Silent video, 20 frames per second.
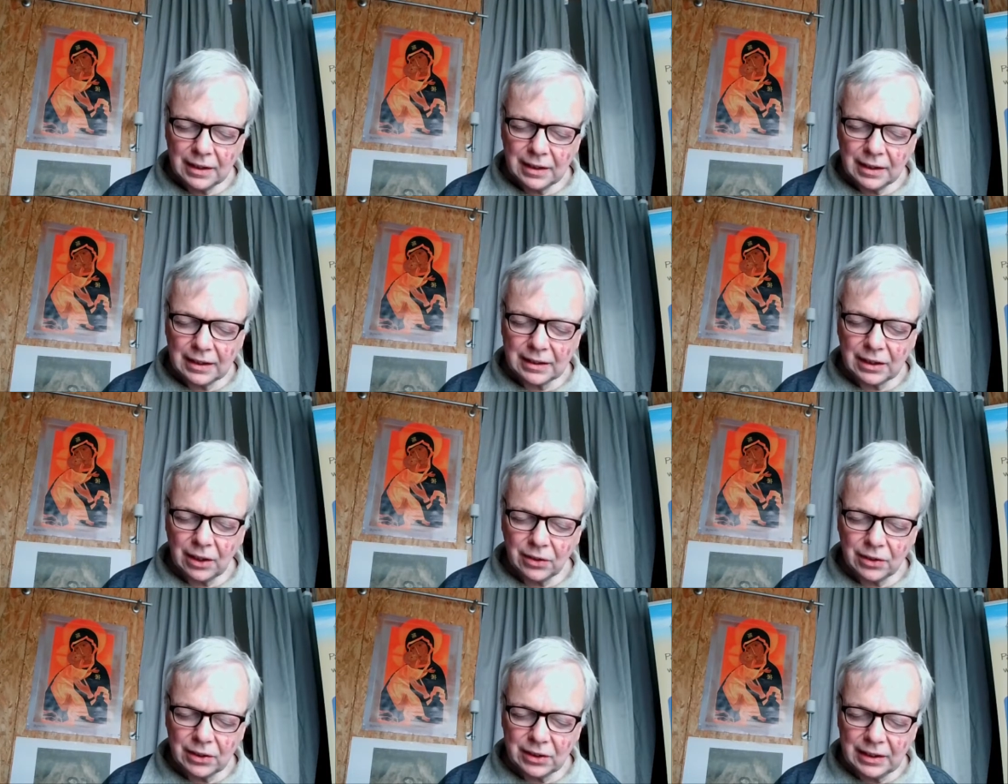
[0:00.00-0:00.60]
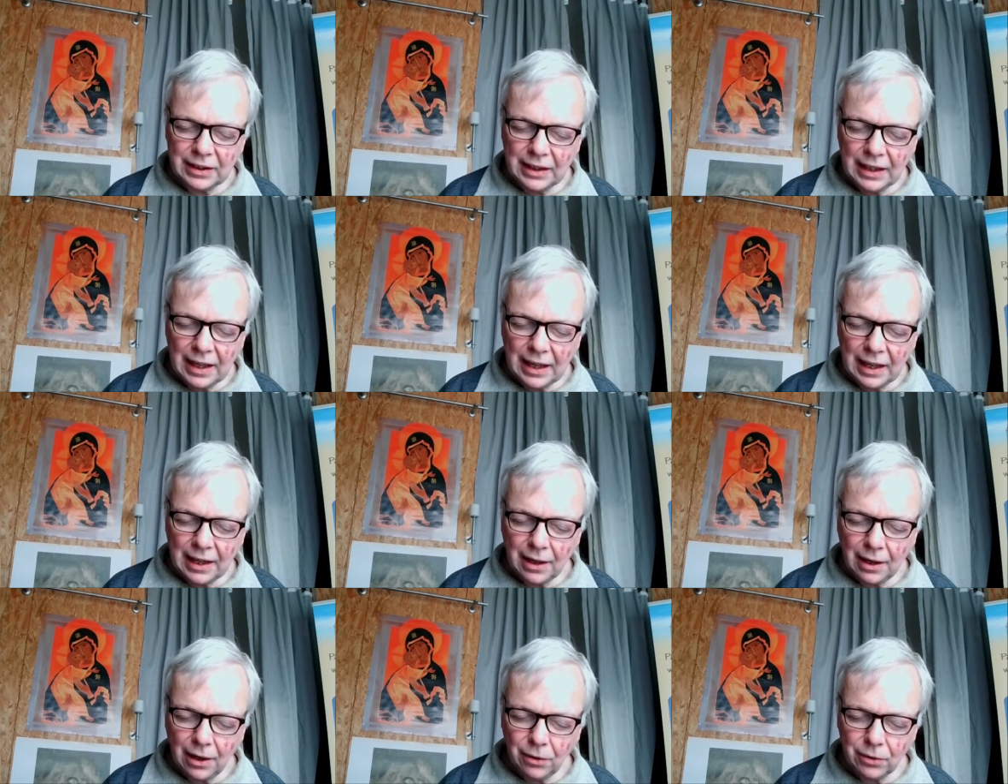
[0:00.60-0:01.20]
dass aus dir
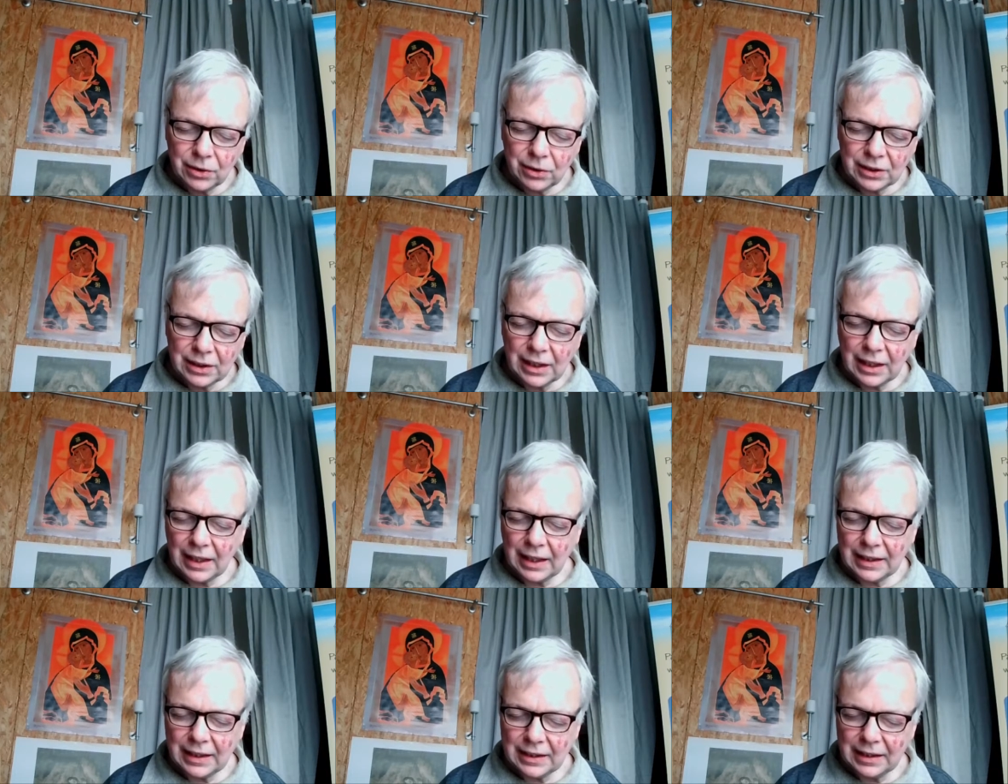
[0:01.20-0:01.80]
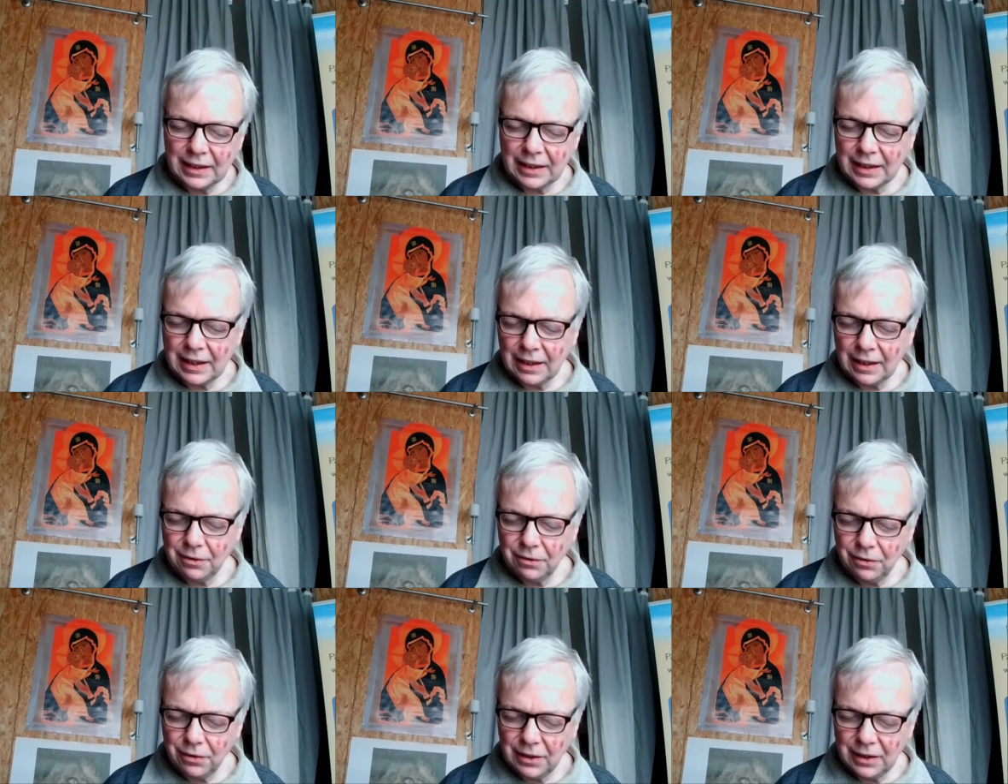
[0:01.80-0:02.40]
heraus
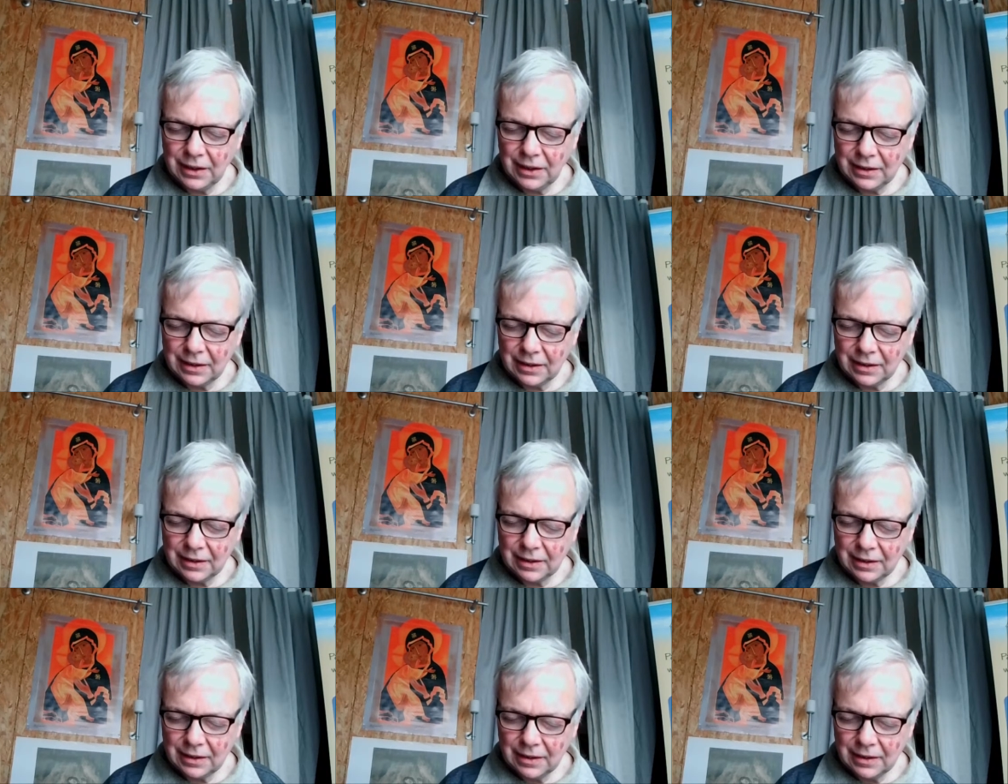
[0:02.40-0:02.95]
Gerechtigkeit fließt.